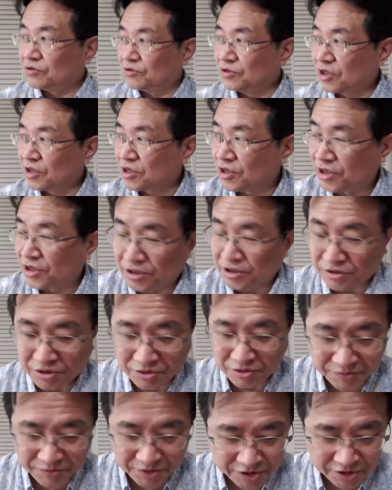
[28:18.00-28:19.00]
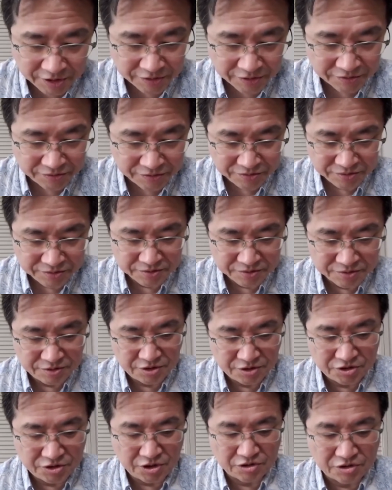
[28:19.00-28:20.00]
う、なんかやってるみたい。うん、
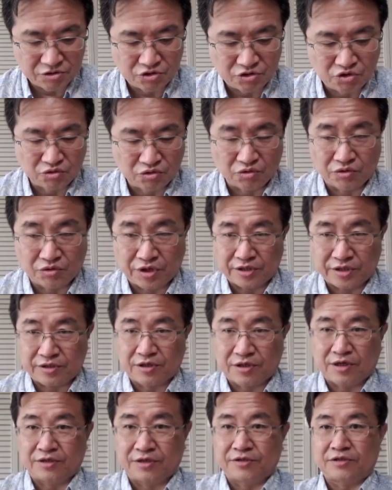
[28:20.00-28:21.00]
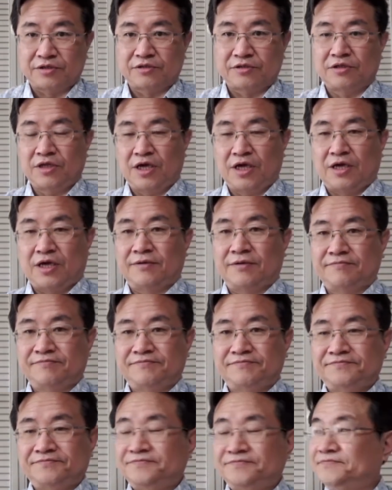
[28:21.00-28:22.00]
2015年って書いてあたね。
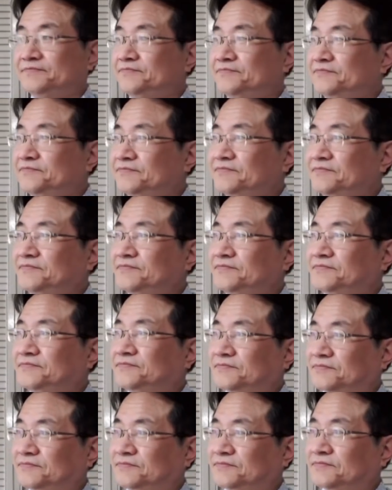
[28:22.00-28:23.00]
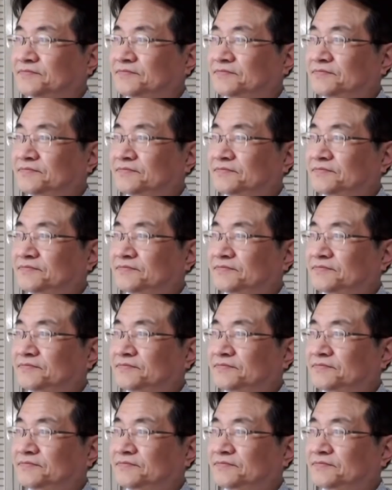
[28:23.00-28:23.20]
うん